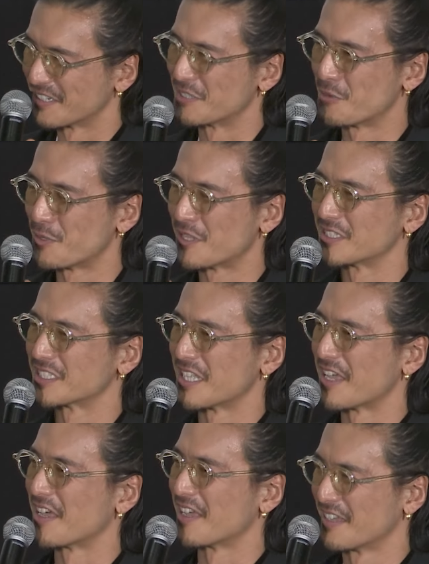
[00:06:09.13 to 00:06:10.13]
夢です
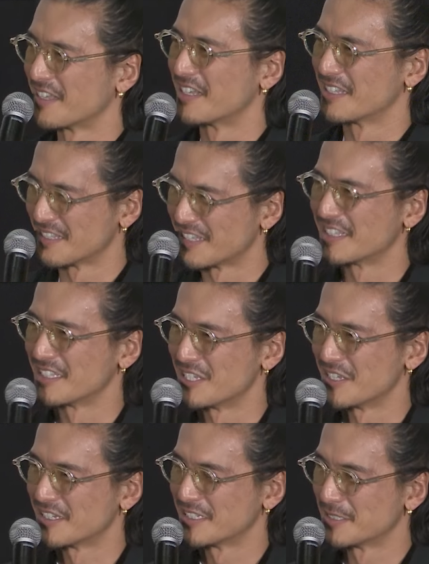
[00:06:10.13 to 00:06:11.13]
ね。す
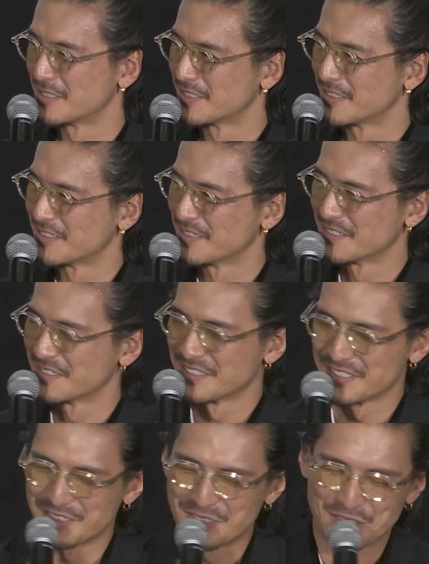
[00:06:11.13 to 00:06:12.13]
ぐ叶いそうじゃないですか？